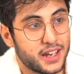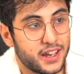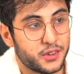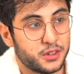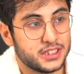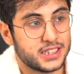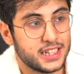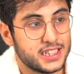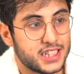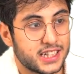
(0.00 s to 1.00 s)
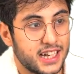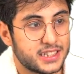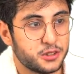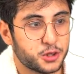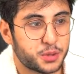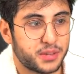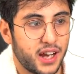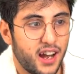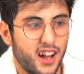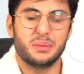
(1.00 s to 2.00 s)
Eren o serisi çekerse
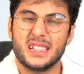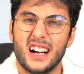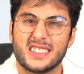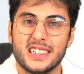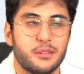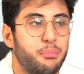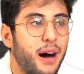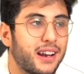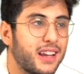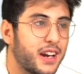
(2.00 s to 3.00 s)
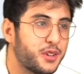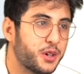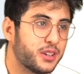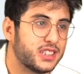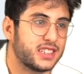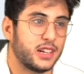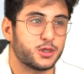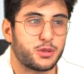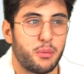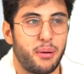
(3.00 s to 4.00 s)
YouTube'da bir altın gibi parlar diyor. Cidden
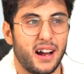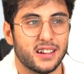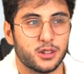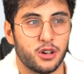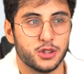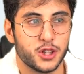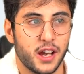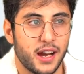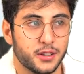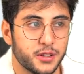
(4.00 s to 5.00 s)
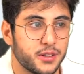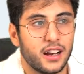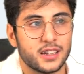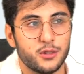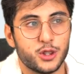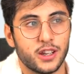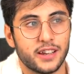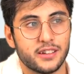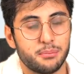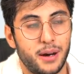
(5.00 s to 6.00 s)
YouTube'da parladı o video ya diyor. Hangi video
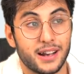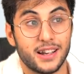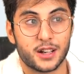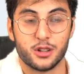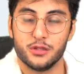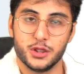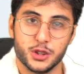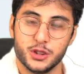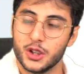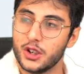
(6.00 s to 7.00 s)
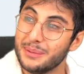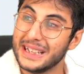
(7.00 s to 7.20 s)
lan? Parlar da o video diyor.